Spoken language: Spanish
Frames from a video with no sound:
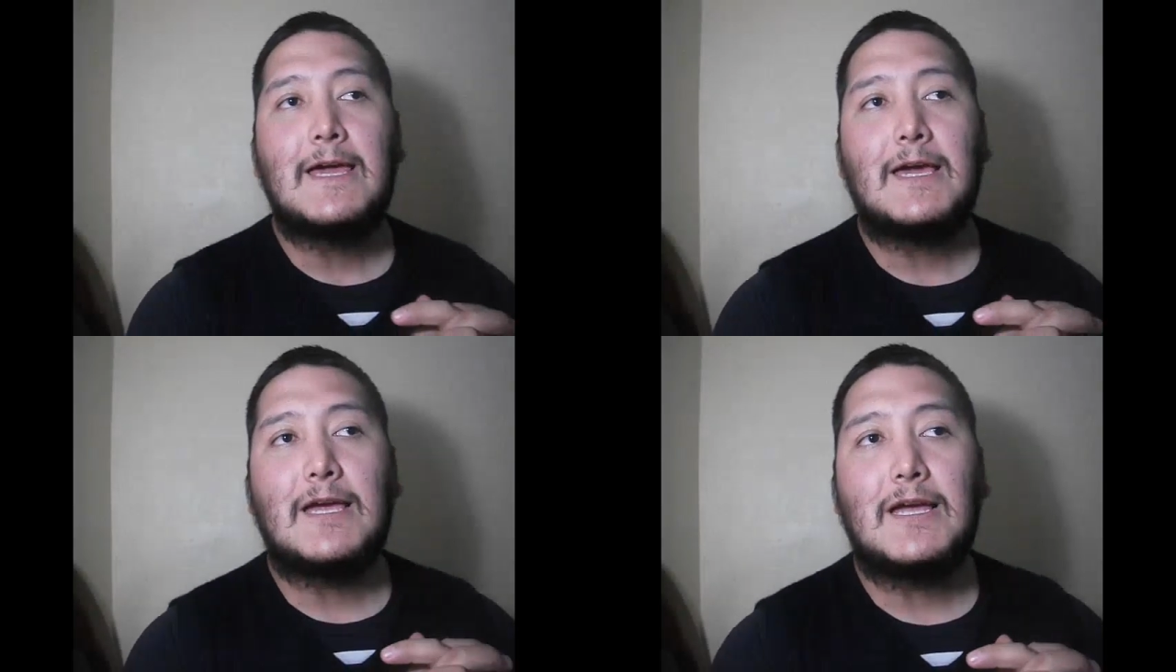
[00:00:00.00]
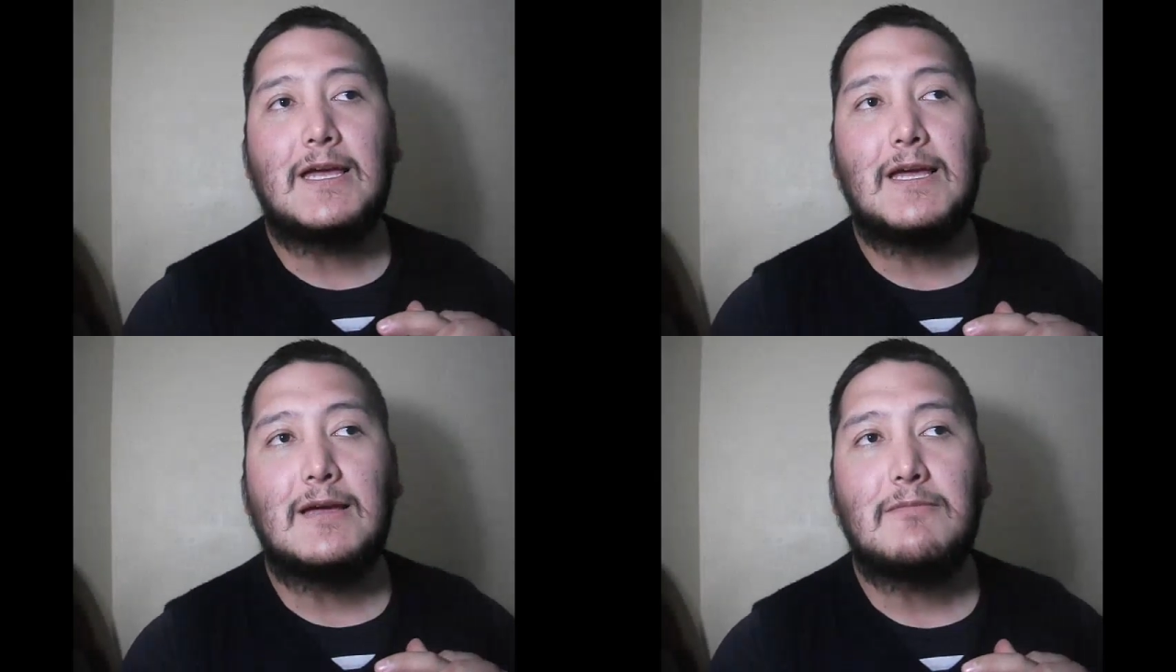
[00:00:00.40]

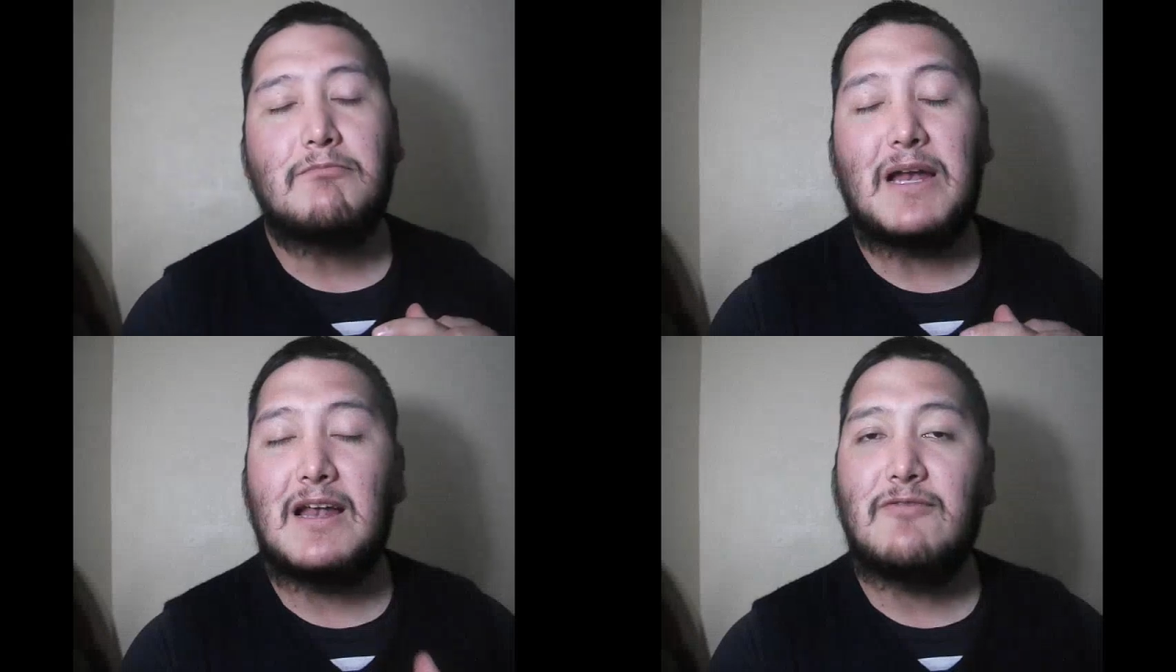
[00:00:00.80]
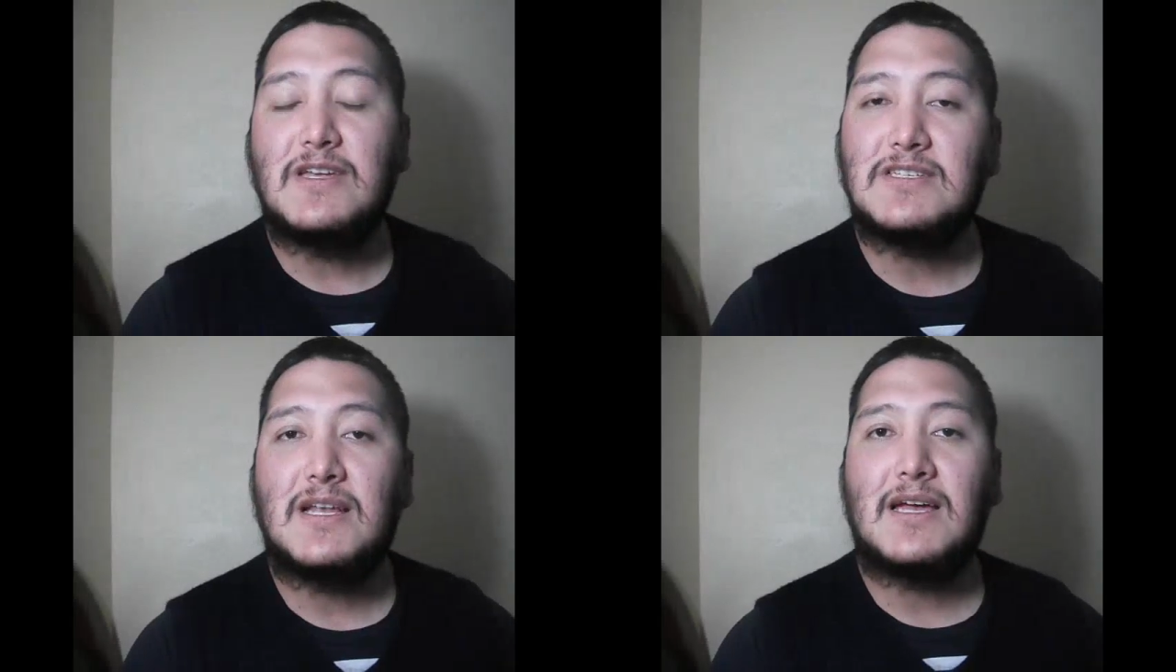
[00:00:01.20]
Eh, para la
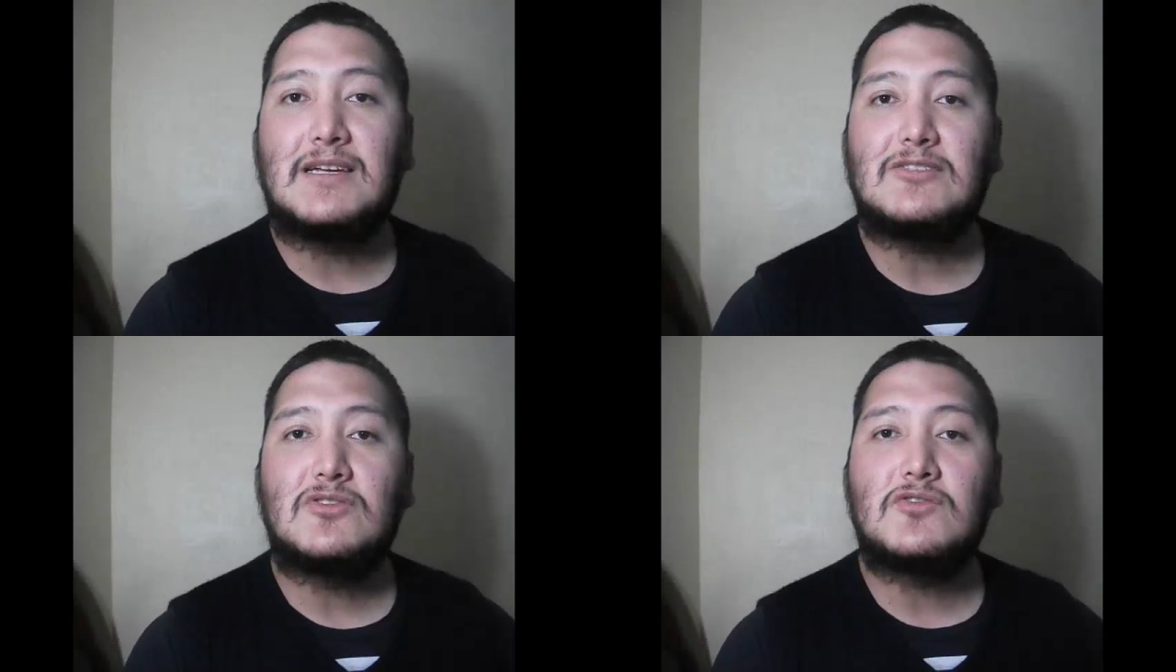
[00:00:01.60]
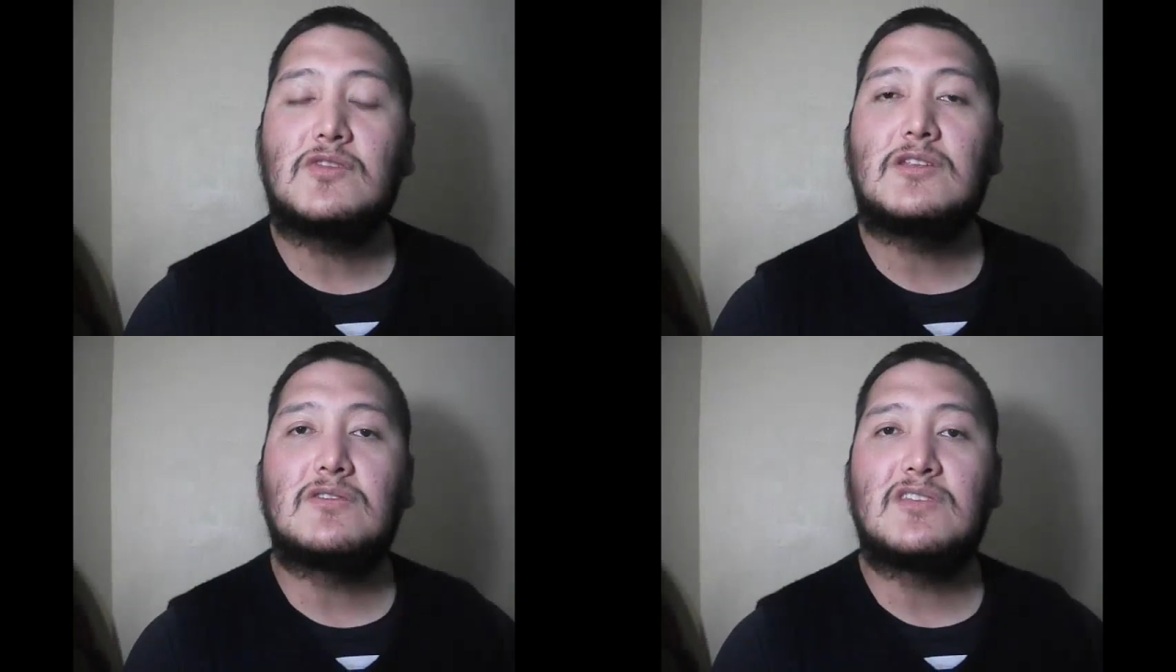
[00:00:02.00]
fecha en la que estoy
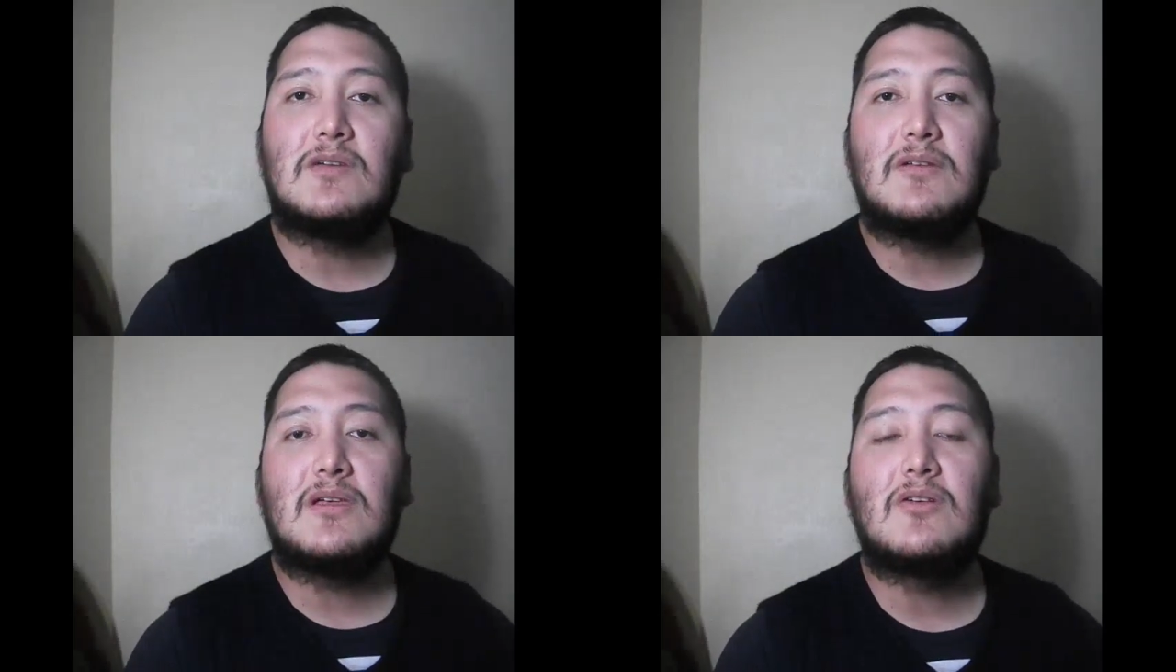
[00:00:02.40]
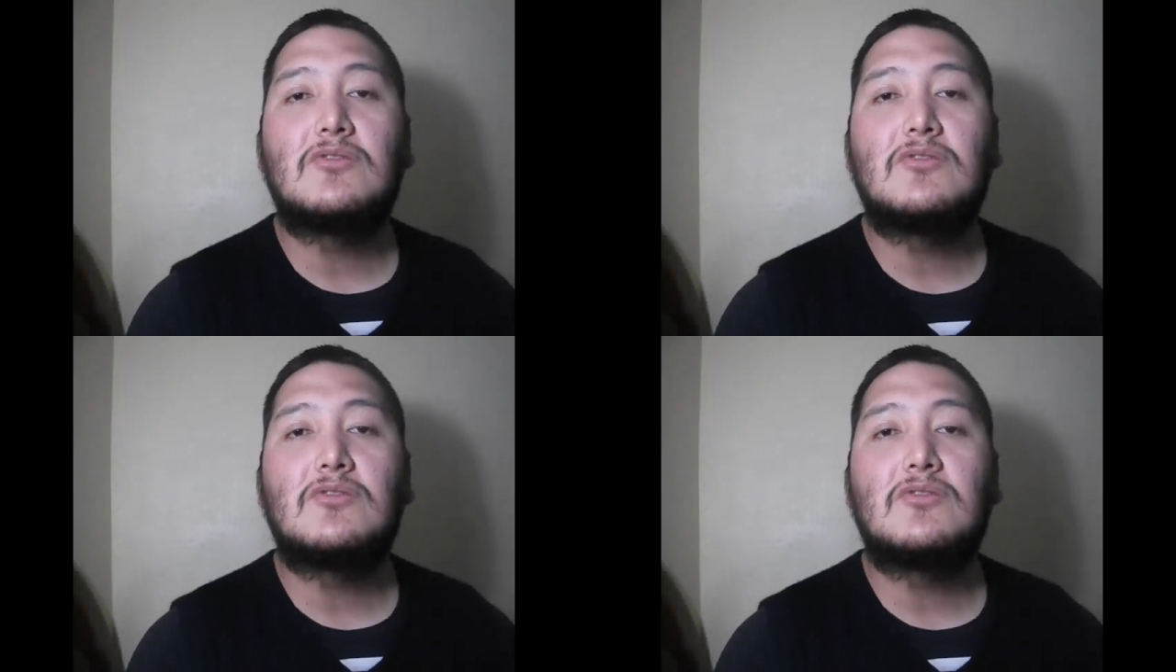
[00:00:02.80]
subiendo este video,